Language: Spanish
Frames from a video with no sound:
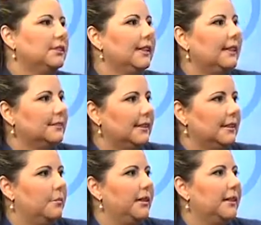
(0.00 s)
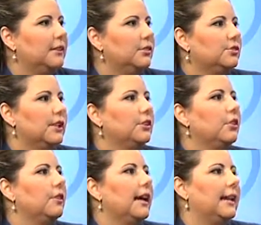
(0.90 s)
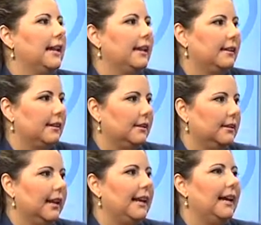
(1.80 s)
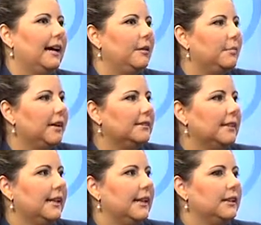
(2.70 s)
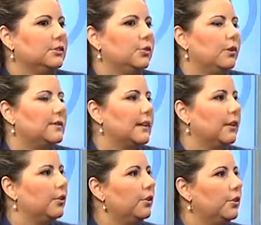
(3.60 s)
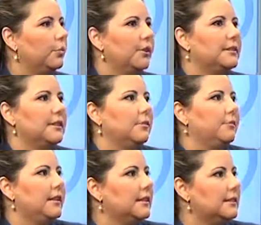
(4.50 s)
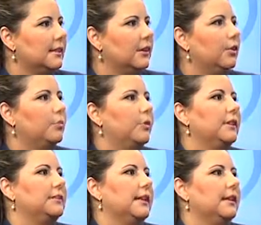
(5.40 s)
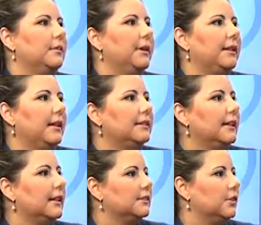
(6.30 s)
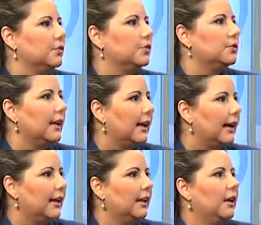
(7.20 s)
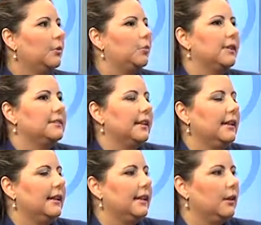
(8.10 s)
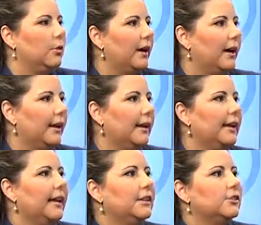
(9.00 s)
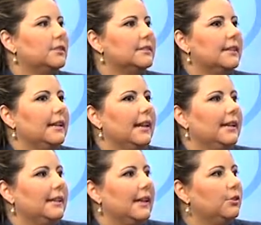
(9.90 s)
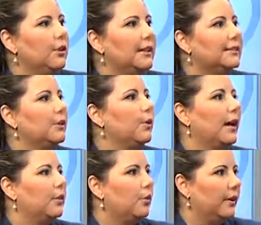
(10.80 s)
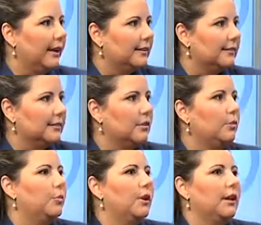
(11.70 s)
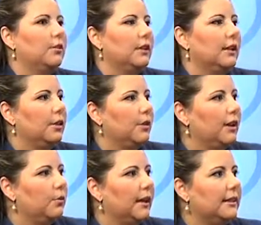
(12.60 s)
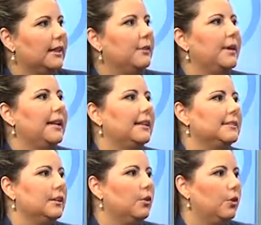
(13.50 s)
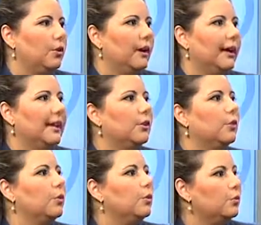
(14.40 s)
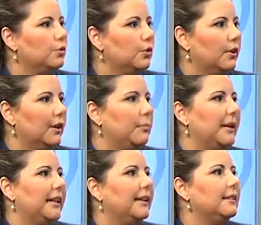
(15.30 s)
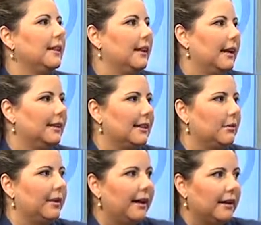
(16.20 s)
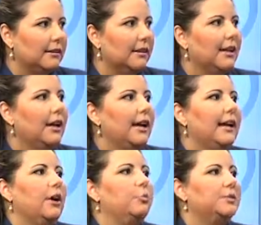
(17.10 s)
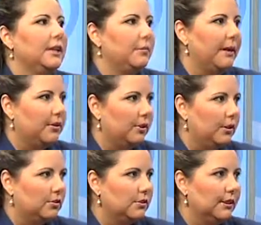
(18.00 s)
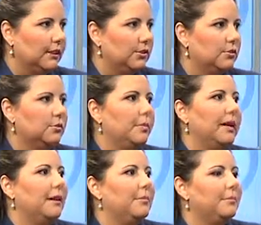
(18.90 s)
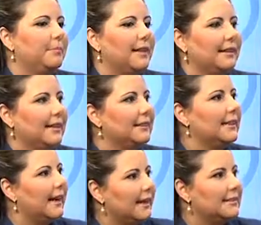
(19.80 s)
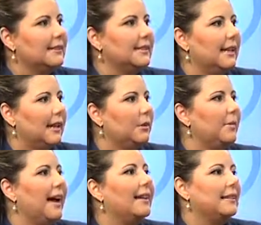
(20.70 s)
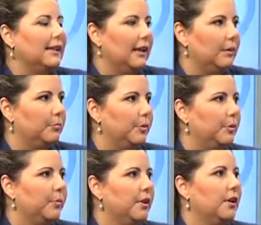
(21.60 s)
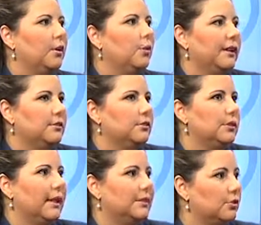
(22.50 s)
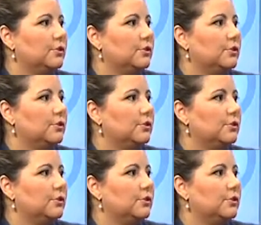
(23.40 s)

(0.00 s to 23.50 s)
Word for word: y las niñas van dando signos de alerta, alarmas en su desarrollo, puede ser físico, puede ser a nivel de interacción social, puede ser en el lenguaje. Entonces, el, tanto las educadoras como la coordinadora educativa y la psicóloga en conjunto y de manera integral trabajan observando a los niños para detectar esas alarmas a tiempo o esos, esos